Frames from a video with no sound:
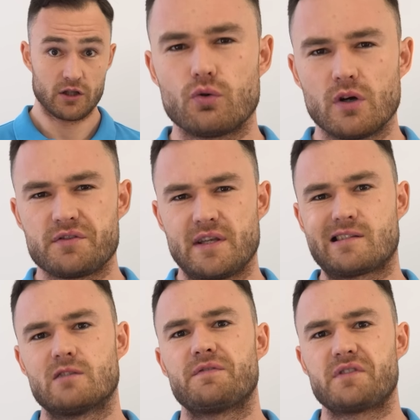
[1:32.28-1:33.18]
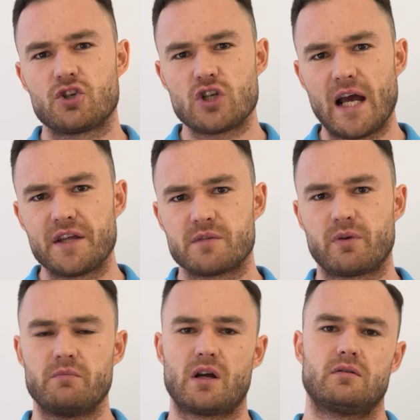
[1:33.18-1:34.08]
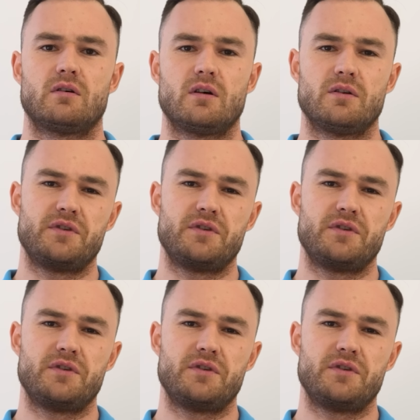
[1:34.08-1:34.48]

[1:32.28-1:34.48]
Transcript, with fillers: То есть, если вы встречаете примерно